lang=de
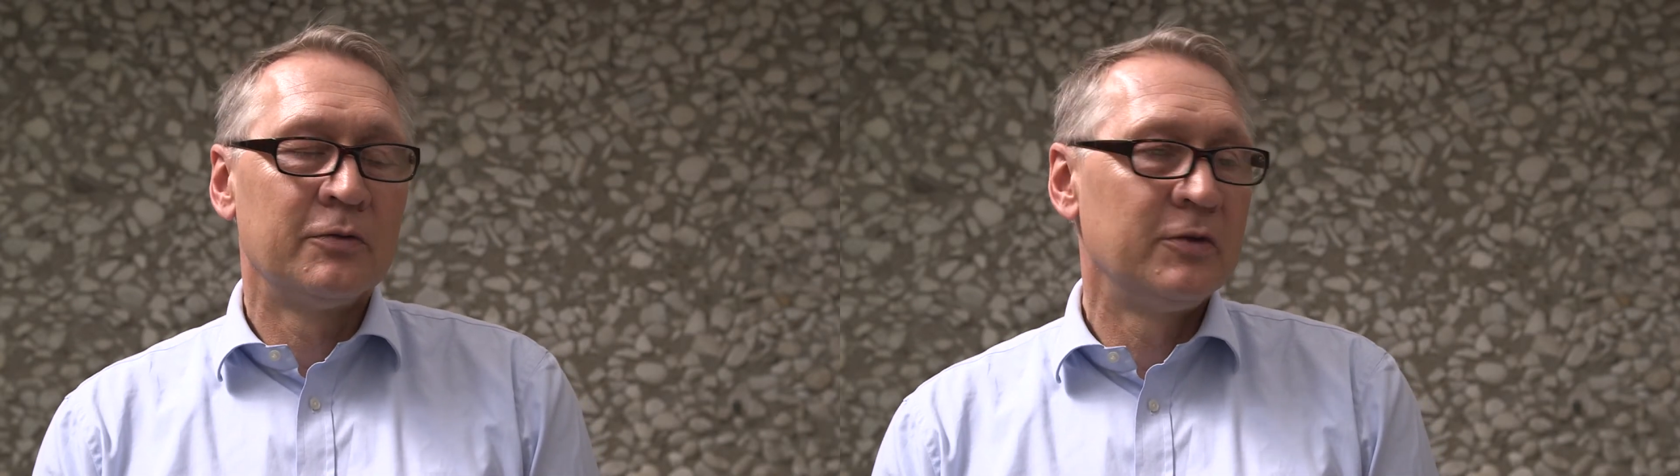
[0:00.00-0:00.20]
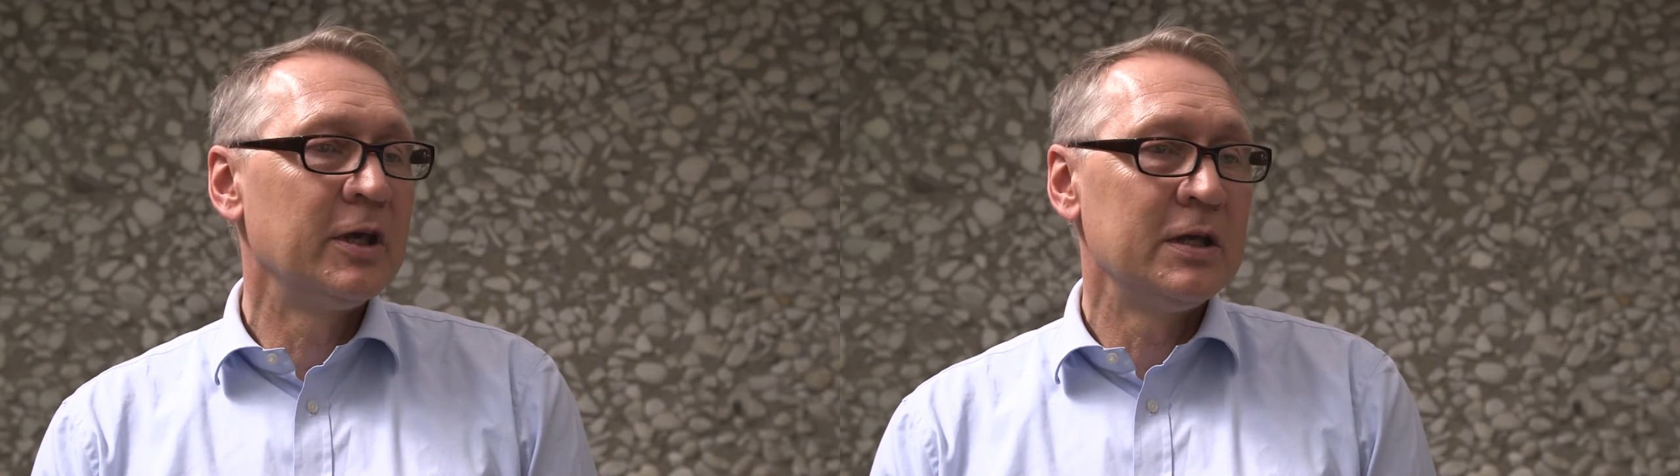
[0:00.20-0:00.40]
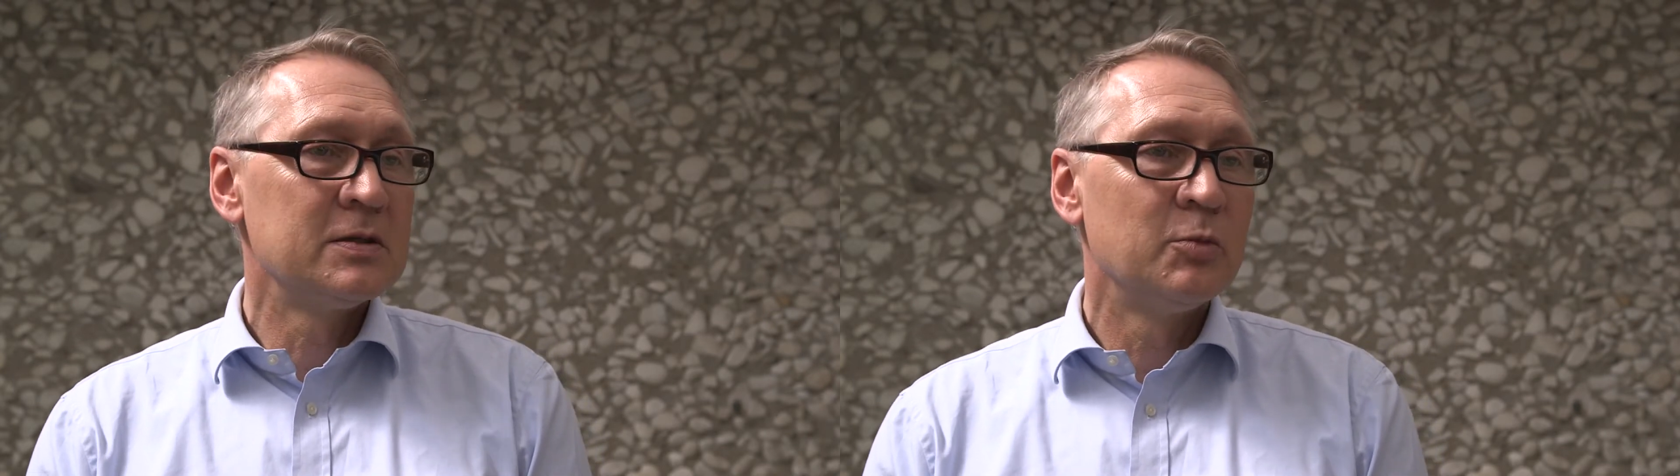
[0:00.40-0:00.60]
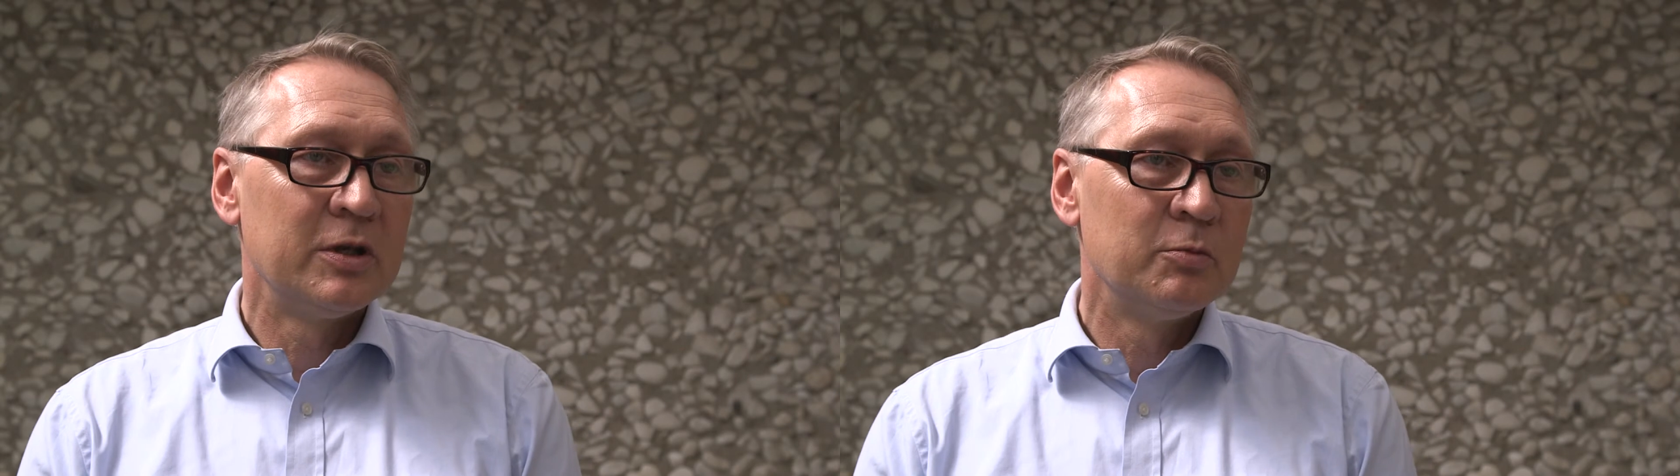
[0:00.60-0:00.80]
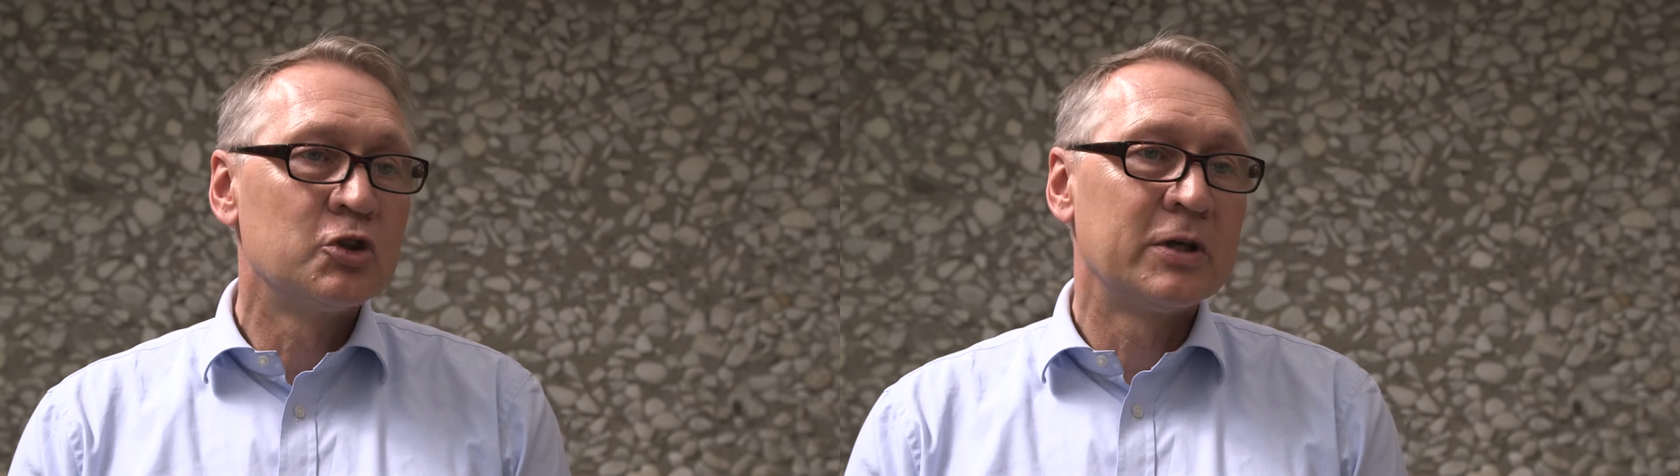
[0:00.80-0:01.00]
wie gehen sie mit
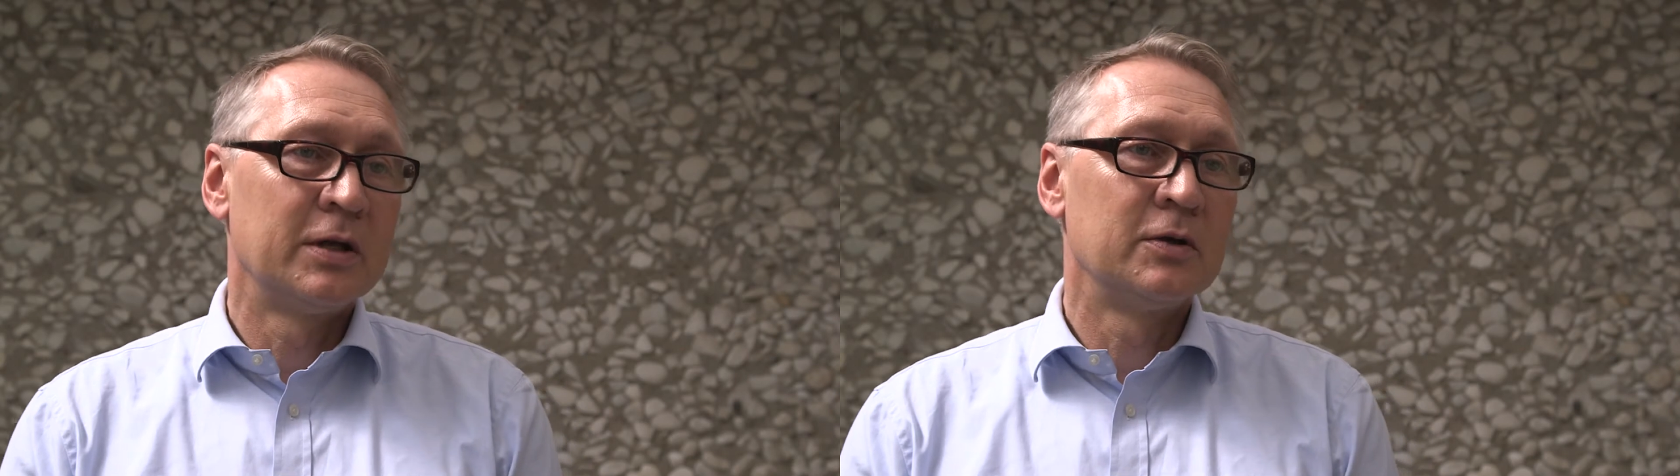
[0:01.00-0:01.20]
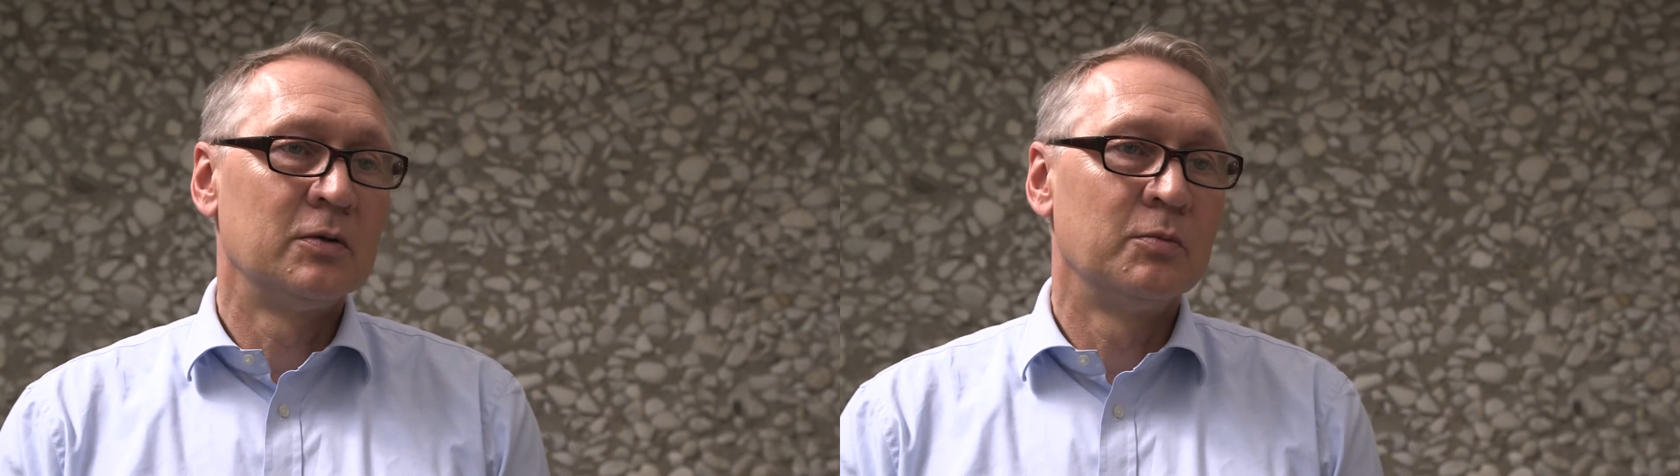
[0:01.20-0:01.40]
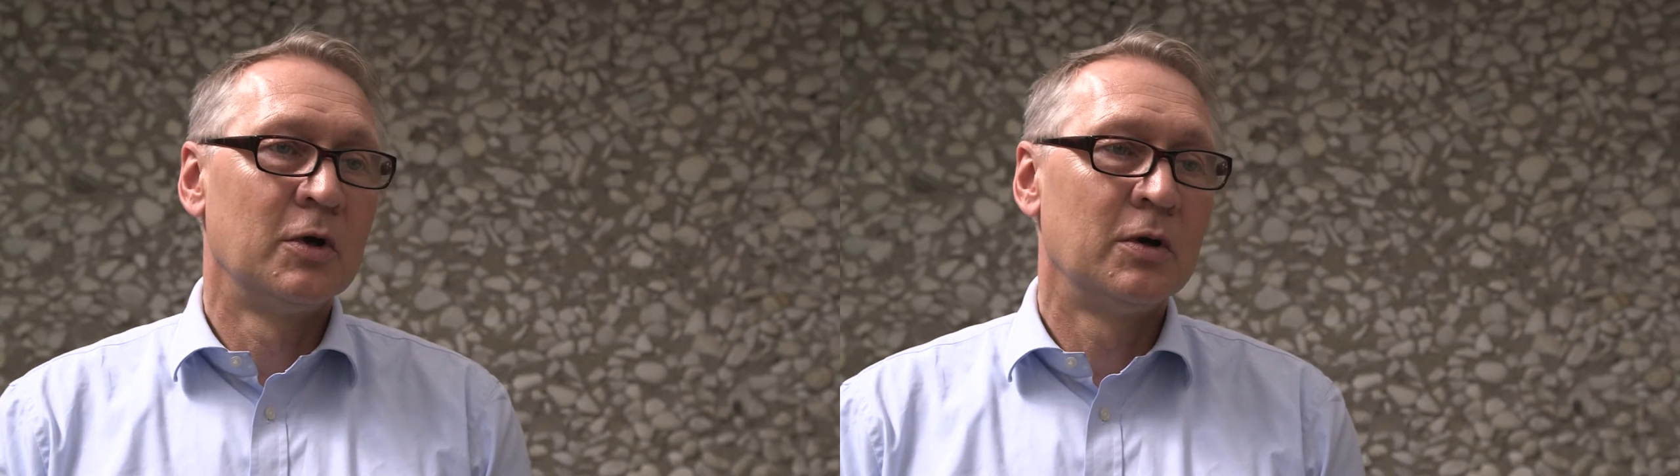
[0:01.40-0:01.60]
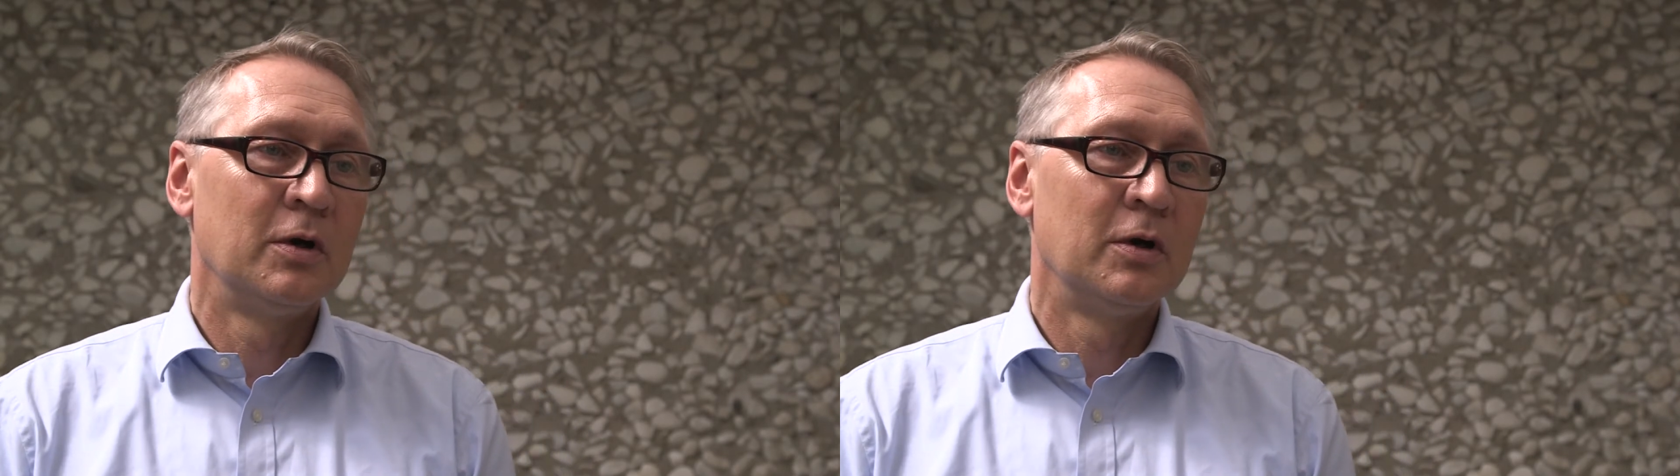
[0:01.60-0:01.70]
dem Bestand um?